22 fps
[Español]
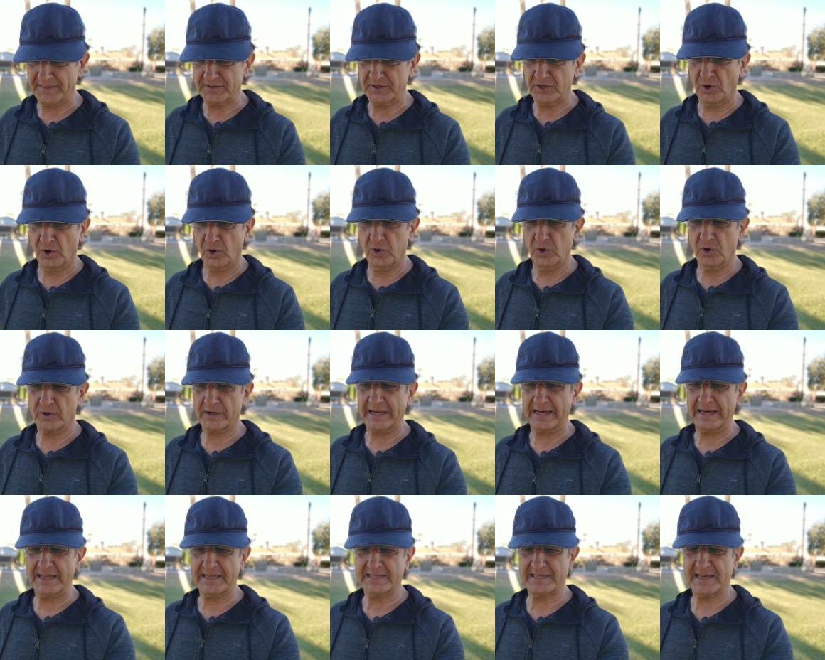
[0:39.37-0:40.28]
a Dios lo
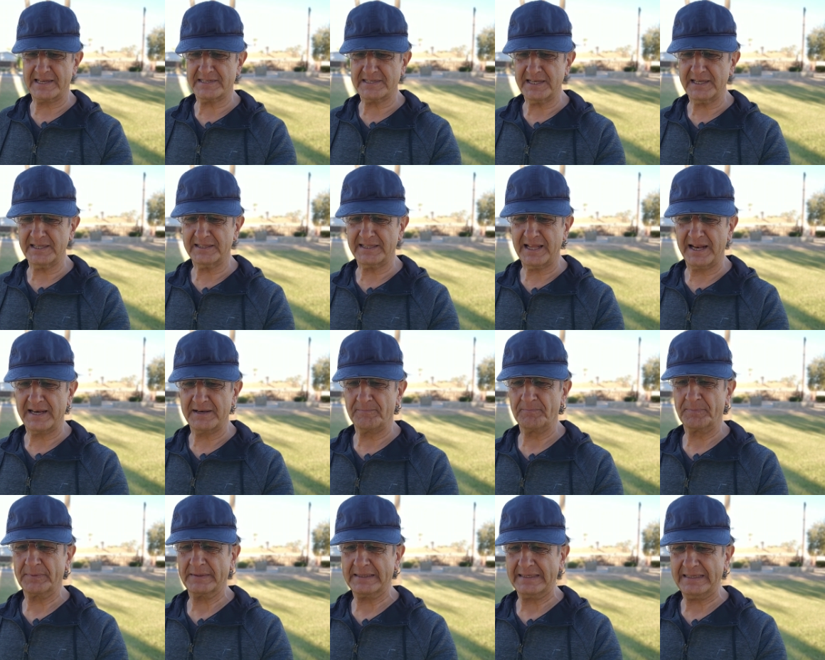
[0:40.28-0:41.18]
que necesitan